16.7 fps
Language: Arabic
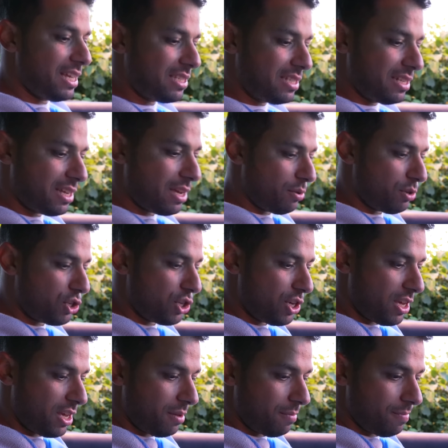حاسس ان الكاوتش
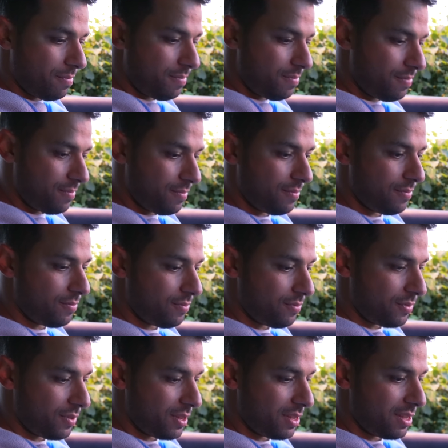نايم
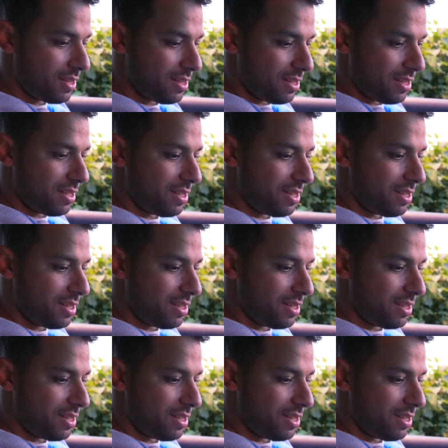انهي كاوتش؟